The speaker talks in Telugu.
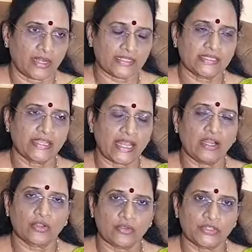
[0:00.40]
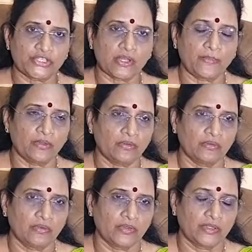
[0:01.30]
రాజకీయాల్లోకి వచ్చినప్పుడు
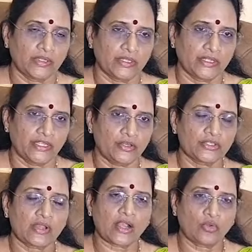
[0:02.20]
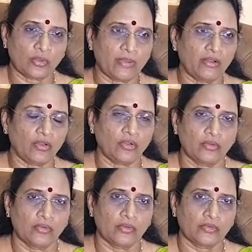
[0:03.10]
ఈరోజు ఆ కుటుంబంలో
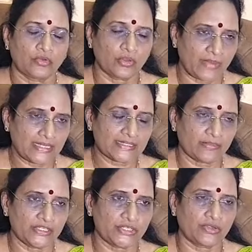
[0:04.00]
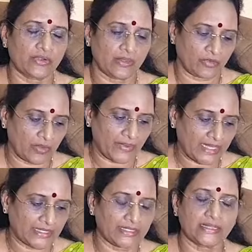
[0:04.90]
కుటుంబానికి సంబంధించినటువంటి ఒక
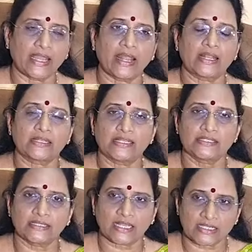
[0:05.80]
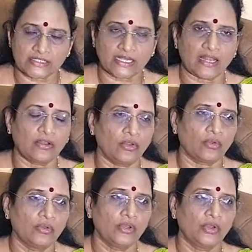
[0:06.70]
ప్రాధాన్యత అత్యంత కష్టకాలంలో
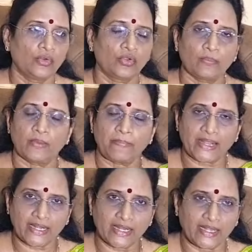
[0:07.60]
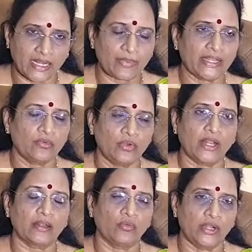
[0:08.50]
కుటుంబం పక్కన నిలబడి
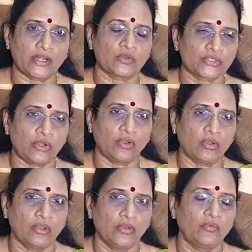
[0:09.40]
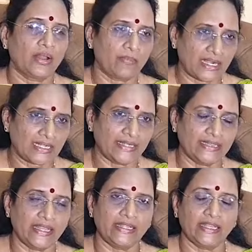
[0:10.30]
ఉన్న ఉన్న రోజుల్లో వారు
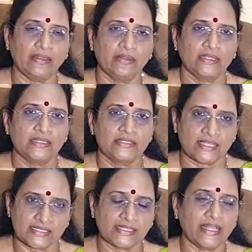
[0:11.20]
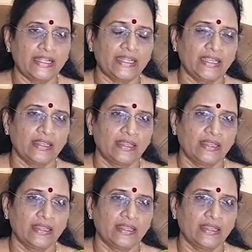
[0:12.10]
మాట్లాడిందేంటి చేసిందేంటి